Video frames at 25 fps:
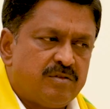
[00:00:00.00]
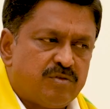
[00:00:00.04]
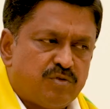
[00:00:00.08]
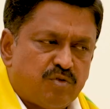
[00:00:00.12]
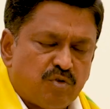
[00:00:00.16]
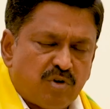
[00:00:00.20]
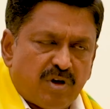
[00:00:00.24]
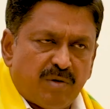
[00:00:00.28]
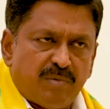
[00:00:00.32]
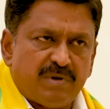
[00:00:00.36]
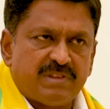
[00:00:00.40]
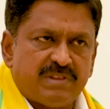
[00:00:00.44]

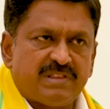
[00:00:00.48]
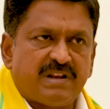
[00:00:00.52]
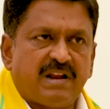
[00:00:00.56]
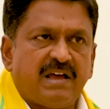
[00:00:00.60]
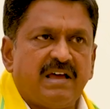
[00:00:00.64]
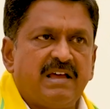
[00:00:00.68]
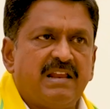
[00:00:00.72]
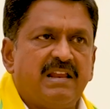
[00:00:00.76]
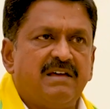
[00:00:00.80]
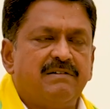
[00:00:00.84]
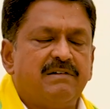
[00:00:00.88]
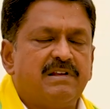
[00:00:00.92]
తుంగభద్ర
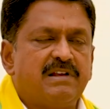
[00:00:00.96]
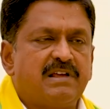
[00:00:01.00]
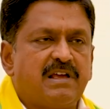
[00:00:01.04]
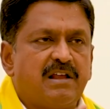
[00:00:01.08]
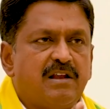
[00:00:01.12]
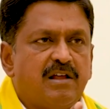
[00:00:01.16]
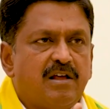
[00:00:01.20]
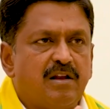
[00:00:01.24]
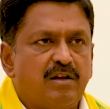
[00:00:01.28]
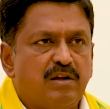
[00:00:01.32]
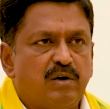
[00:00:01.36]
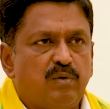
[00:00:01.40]
హై లెవెల్
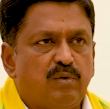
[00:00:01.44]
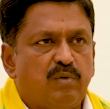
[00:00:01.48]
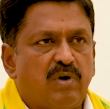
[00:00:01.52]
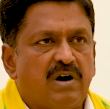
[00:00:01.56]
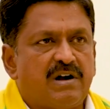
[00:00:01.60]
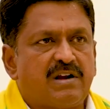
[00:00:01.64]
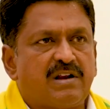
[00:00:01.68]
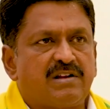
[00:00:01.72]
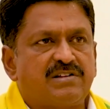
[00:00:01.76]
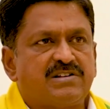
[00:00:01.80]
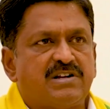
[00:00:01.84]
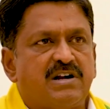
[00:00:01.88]
కెనాల్లో
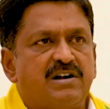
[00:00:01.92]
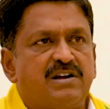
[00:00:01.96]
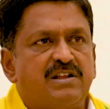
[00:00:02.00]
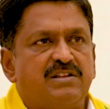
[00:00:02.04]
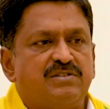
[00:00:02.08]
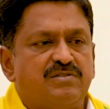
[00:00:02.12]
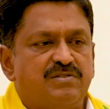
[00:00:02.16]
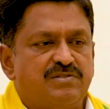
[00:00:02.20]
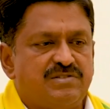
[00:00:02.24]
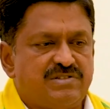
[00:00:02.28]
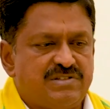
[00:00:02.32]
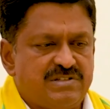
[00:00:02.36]
వాటర్
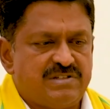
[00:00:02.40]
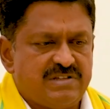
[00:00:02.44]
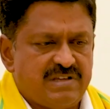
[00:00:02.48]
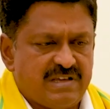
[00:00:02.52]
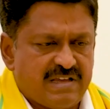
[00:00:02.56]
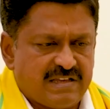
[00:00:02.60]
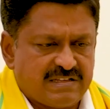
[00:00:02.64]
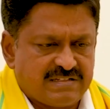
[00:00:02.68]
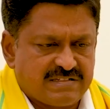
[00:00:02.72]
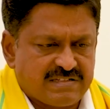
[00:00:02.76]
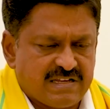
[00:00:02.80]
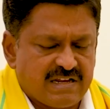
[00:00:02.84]
షార్టేజ్ వచ్చి
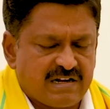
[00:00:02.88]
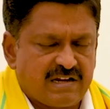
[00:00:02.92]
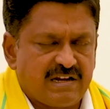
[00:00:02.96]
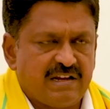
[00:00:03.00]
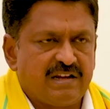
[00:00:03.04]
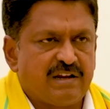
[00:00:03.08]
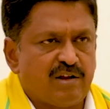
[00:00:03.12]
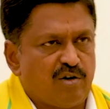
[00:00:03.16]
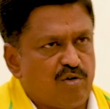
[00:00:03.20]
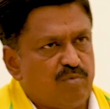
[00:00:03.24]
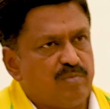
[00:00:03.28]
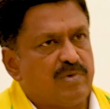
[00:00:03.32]
ఎగ్జాక్ట్లీ
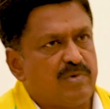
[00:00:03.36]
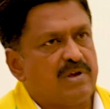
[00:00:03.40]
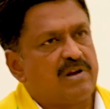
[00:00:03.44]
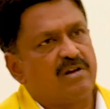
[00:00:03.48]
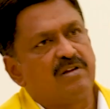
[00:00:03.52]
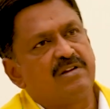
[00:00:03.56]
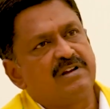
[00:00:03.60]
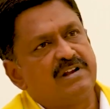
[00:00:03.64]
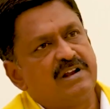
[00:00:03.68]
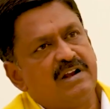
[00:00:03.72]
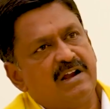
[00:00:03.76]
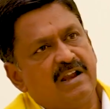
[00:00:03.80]

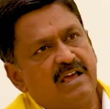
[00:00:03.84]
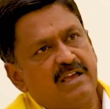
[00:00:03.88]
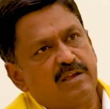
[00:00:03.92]
నవంబర్లో నీళ్లు